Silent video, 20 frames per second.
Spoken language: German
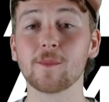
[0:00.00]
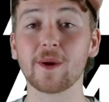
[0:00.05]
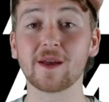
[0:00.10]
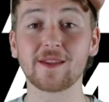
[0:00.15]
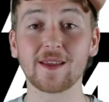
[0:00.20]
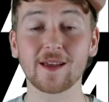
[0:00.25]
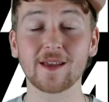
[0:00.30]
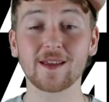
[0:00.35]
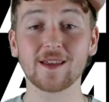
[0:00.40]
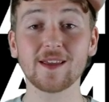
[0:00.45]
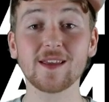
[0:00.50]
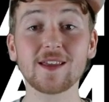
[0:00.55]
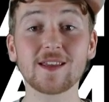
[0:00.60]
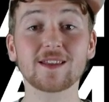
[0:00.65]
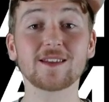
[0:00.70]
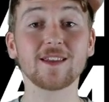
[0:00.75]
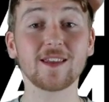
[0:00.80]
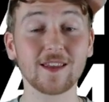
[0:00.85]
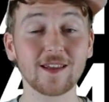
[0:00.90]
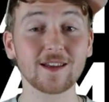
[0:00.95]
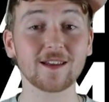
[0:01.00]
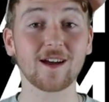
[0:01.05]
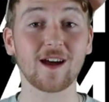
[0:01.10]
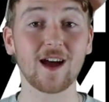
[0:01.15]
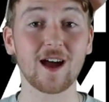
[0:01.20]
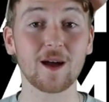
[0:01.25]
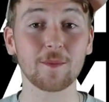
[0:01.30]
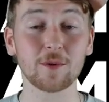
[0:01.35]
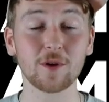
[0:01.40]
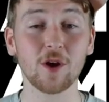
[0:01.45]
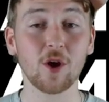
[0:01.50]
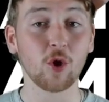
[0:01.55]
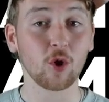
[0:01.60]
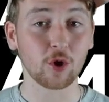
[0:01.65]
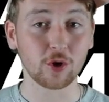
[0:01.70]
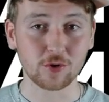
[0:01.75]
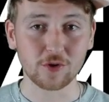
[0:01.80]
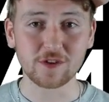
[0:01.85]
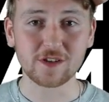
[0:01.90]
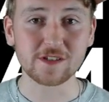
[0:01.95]
bei der ich die Ehre habe, euch
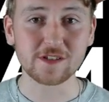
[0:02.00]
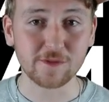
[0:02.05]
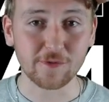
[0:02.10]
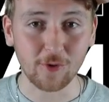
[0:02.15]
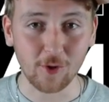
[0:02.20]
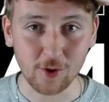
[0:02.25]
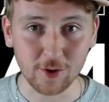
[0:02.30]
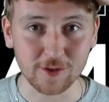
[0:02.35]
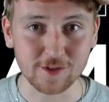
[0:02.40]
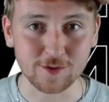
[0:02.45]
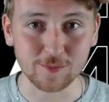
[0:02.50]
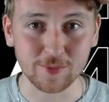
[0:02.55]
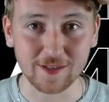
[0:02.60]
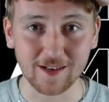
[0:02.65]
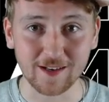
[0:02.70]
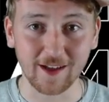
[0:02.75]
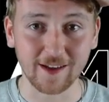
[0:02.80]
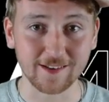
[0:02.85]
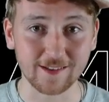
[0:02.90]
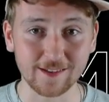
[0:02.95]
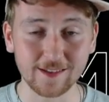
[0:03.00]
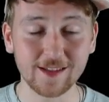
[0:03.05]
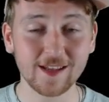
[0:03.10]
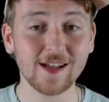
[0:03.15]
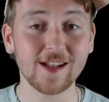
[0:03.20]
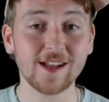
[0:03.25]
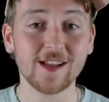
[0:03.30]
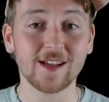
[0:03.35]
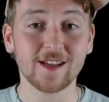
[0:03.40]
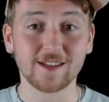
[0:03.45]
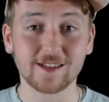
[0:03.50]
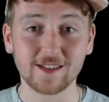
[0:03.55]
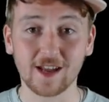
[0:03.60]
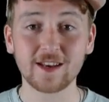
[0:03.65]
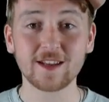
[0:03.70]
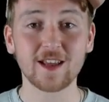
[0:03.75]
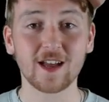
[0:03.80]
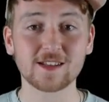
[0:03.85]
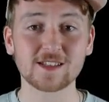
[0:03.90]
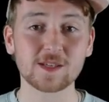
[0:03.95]
durch diese Folge zu begleiten.
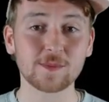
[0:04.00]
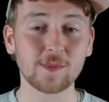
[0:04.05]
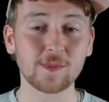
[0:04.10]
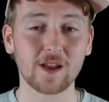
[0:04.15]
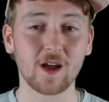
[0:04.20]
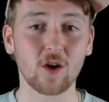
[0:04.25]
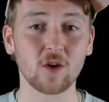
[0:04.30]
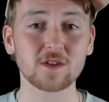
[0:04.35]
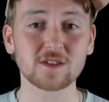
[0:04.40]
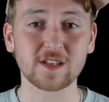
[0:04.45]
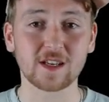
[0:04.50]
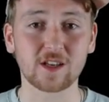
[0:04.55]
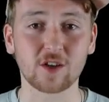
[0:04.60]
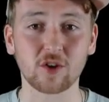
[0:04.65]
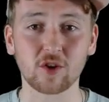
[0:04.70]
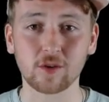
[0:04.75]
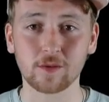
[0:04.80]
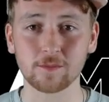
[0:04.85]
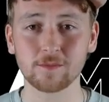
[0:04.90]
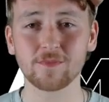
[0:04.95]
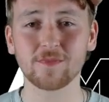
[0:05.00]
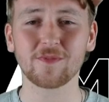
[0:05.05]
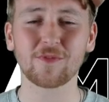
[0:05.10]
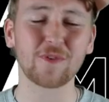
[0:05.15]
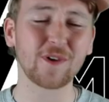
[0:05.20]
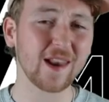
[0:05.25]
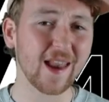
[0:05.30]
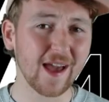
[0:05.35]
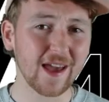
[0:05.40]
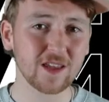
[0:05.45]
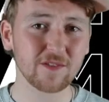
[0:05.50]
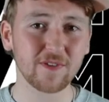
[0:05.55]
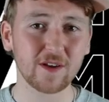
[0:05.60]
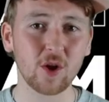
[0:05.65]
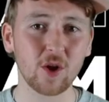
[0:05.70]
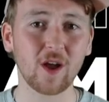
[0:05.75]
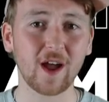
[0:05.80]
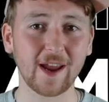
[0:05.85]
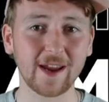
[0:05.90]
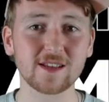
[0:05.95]
Janni hat sich mal eine Auszeit genommen, vielleicht weil er
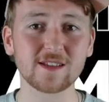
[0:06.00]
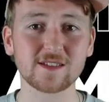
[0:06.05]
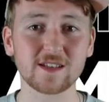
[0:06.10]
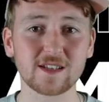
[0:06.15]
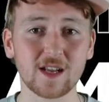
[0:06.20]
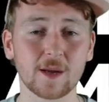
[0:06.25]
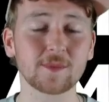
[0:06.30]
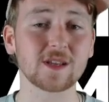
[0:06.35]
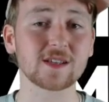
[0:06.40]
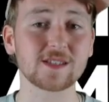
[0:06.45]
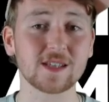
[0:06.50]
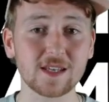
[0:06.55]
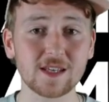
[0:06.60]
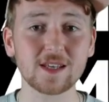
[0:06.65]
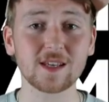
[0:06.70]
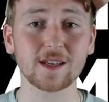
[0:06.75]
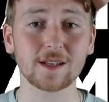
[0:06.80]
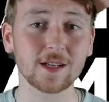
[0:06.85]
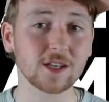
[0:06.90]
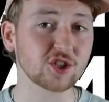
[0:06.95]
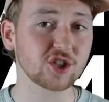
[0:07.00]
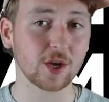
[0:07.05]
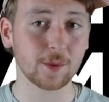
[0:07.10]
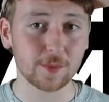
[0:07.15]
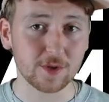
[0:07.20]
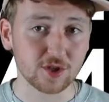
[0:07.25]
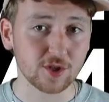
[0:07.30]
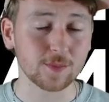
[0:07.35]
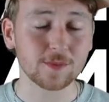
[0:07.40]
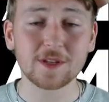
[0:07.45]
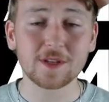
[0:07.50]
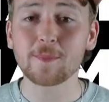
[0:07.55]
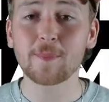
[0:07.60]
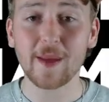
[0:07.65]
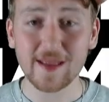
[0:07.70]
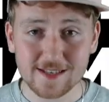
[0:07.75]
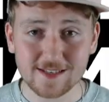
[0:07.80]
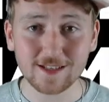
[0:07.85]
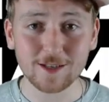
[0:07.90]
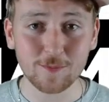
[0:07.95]
auch eingesehen hat, dass ich in der Championship die
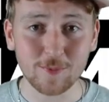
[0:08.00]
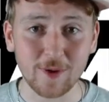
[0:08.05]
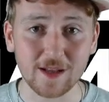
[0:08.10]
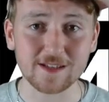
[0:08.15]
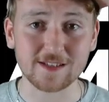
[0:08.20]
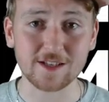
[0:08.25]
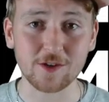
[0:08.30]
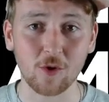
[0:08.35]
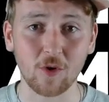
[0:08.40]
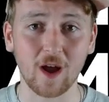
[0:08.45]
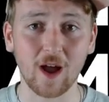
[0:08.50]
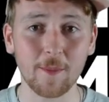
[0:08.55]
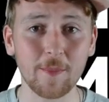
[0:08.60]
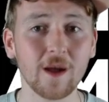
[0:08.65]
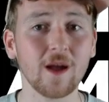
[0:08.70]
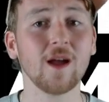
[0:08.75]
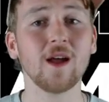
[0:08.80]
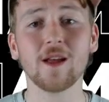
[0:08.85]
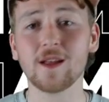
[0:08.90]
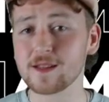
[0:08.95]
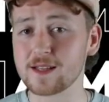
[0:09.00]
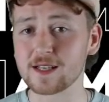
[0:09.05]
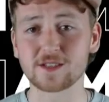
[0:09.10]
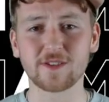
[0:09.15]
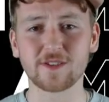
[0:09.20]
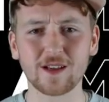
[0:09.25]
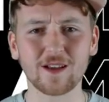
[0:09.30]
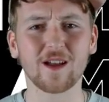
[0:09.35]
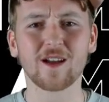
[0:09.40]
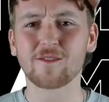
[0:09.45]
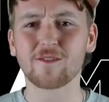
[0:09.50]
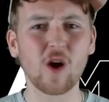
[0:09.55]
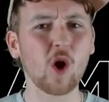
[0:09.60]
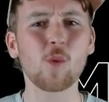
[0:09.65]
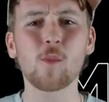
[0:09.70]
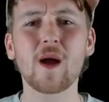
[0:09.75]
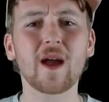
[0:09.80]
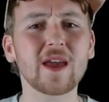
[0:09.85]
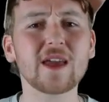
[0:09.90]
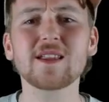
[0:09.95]
bessere Platzierung habe. Deswegen, warum
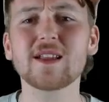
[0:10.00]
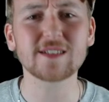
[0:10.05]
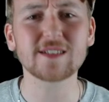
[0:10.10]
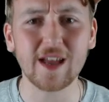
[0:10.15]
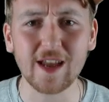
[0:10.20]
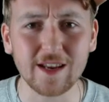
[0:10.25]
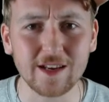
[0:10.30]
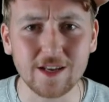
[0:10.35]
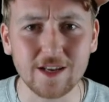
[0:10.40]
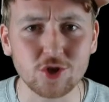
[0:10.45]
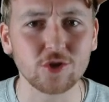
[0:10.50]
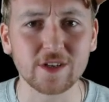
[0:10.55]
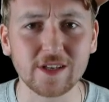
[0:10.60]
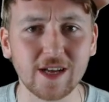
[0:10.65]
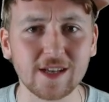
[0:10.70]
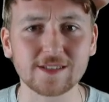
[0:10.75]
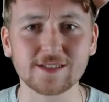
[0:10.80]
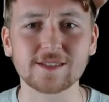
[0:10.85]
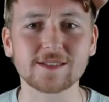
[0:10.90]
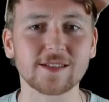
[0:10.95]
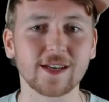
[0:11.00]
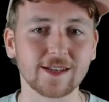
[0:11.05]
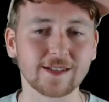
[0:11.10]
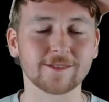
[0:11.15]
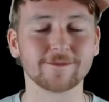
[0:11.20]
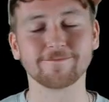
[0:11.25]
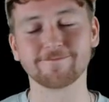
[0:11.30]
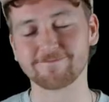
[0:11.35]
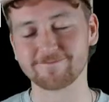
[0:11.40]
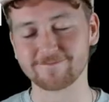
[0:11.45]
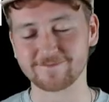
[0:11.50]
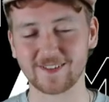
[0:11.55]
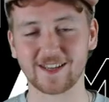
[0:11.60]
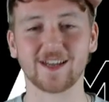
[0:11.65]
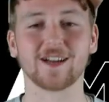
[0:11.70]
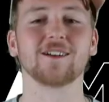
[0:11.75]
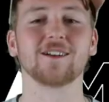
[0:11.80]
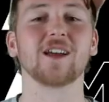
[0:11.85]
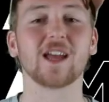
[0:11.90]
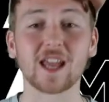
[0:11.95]
mache ich eigentlich nicht schon die ganze Zeit?
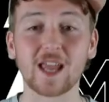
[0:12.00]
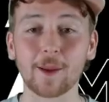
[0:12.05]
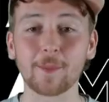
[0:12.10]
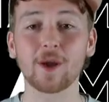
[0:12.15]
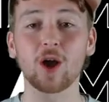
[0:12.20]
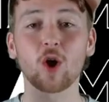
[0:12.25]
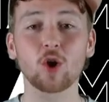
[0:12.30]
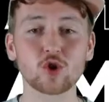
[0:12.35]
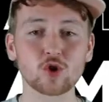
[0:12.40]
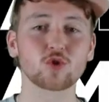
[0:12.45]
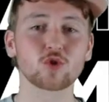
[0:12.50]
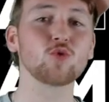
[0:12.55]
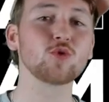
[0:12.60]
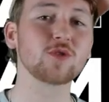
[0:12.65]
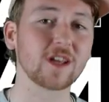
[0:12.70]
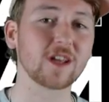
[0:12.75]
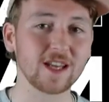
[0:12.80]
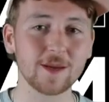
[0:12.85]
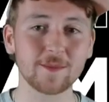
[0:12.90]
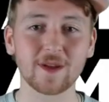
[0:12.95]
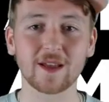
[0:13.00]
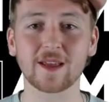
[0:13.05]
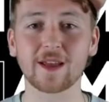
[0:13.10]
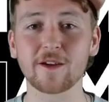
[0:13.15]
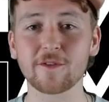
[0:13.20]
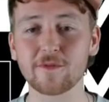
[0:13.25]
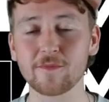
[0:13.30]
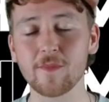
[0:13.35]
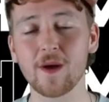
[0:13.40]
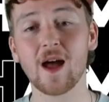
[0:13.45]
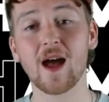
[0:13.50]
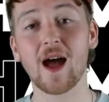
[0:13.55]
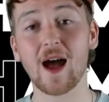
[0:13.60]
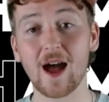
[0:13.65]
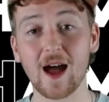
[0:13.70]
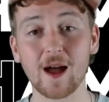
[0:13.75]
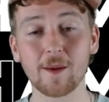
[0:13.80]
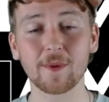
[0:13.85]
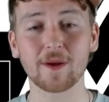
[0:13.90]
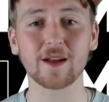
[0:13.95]
Naja, ich habe ja auch schon gut daneben gegriffen,
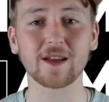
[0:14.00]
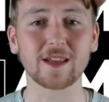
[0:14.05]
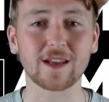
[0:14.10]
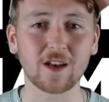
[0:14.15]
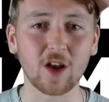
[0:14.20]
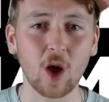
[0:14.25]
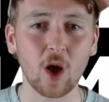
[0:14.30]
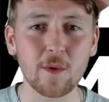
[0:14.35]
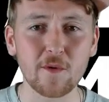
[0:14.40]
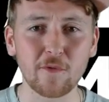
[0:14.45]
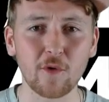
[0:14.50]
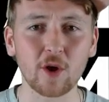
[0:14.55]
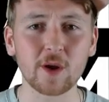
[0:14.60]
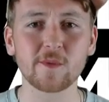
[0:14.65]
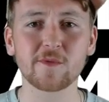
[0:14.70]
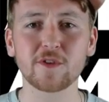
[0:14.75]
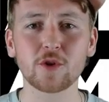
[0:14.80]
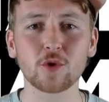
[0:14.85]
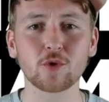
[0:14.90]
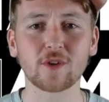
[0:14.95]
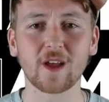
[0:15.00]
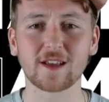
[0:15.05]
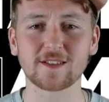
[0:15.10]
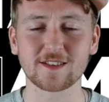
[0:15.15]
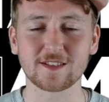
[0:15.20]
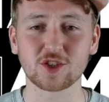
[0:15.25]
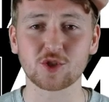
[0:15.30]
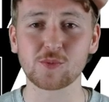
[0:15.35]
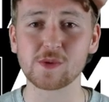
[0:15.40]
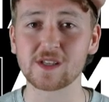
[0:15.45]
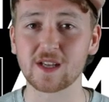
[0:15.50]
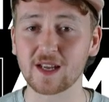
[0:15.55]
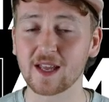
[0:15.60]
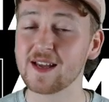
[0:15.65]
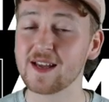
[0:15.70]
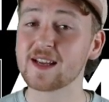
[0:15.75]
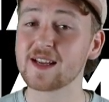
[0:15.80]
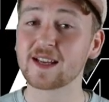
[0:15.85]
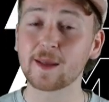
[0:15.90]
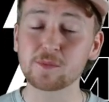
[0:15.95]
aber ich glaube, vor dem 34. Spieltag
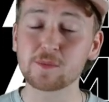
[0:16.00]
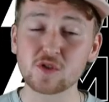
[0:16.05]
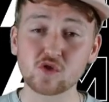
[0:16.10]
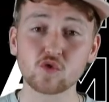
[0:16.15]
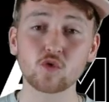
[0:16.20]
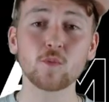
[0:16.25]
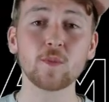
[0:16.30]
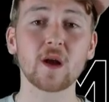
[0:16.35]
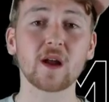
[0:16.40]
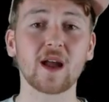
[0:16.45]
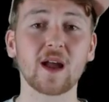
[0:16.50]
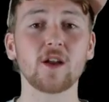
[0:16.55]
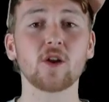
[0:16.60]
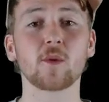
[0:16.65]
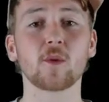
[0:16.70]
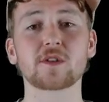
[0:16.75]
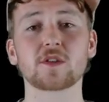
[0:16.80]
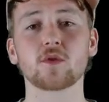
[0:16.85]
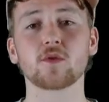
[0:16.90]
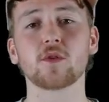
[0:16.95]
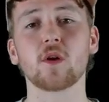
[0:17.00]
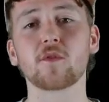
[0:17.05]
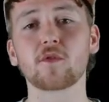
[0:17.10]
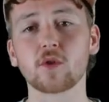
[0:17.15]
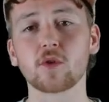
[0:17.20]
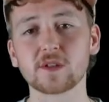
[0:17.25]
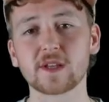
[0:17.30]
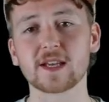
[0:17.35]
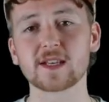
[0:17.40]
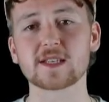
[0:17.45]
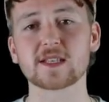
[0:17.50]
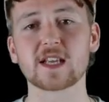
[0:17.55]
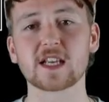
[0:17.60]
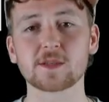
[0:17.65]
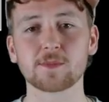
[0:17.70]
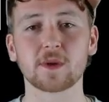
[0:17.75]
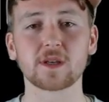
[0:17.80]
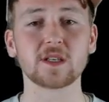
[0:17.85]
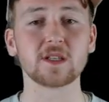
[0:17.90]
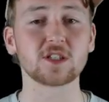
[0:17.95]
gibt es super geile Optionen aufgrund dessen, dass
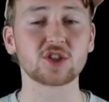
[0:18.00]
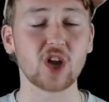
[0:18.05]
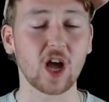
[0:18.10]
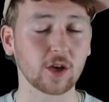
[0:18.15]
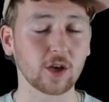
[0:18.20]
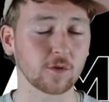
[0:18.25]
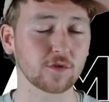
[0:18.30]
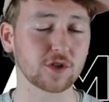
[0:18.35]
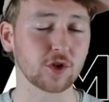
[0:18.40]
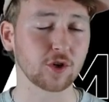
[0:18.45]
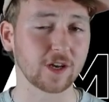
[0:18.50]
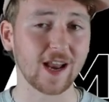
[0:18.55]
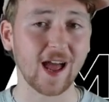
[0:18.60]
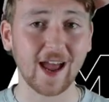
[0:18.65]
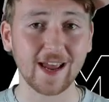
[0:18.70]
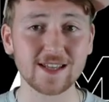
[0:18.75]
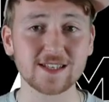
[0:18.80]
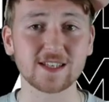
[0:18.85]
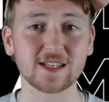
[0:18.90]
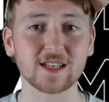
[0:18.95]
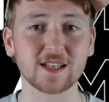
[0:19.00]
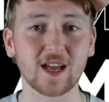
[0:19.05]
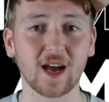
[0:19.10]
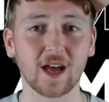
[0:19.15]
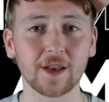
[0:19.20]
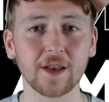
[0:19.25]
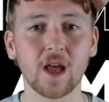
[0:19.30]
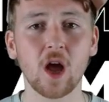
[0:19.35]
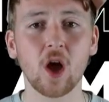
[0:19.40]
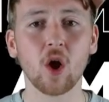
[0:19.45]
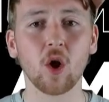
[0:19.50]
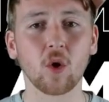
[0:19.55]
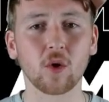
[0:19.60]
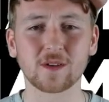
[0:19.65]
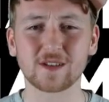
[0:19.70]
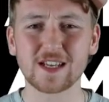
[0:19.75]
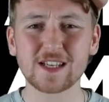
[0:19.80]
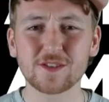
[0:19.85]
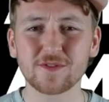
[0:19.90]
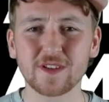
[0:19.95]
man die Startaufstellungen einsehen kann.
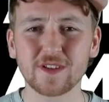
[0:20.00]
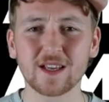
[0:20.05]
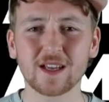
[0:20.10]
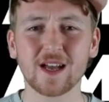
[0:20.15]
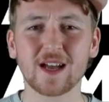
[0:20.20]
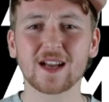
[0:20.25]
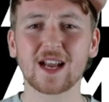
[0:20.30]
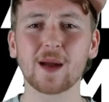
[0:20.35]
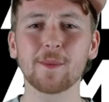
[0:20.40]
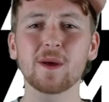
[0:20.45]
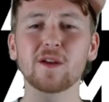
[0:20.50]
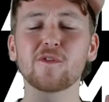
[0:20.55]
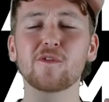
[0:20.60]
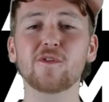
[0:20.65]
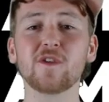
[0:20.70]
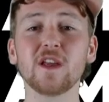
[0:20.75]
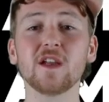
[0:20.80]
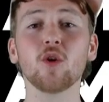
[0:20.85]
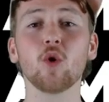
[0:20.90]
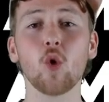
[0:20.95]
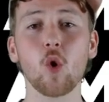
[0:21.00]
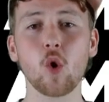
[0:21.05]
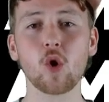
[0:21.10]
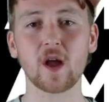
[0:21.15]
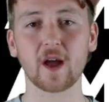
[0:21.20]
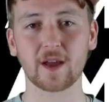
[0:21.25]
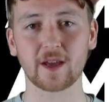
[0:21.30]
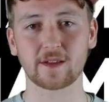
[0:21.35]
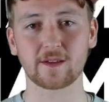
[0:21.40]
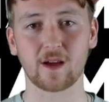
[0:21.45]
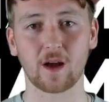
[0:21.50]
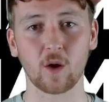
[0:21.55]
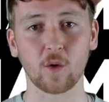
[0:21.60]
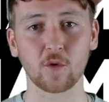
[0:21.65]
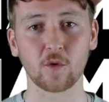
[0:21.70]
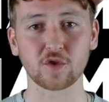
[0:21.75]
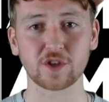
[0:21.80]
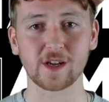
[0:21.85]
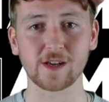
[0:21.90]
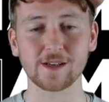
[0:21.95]
Und deswegen kann man viele Hochkaräte
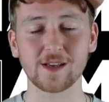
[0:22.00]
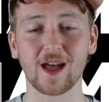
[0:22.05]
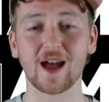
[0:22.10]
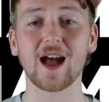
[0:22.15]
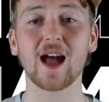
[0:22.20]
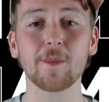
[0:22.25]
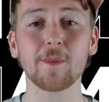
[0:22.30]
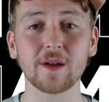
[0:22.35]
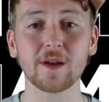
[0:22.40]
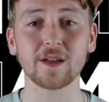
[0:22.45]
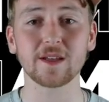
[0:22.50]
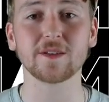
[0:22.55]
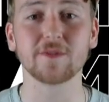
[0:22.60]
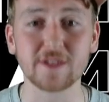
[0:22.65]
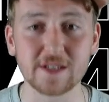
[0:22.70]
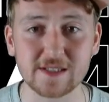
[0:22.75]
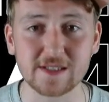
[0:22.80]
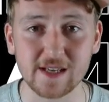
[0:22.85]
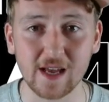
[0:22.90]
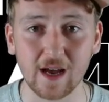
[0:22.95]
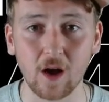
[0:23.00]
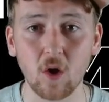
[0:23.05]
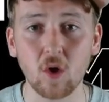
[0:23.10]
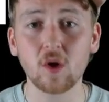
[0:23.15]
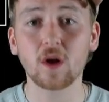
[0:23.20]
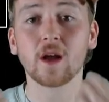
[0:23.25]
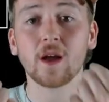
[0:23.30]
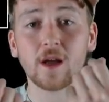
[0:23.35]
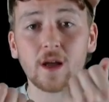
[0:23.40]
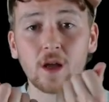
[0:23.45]
aufstellen, aber ihr wisst ja auch,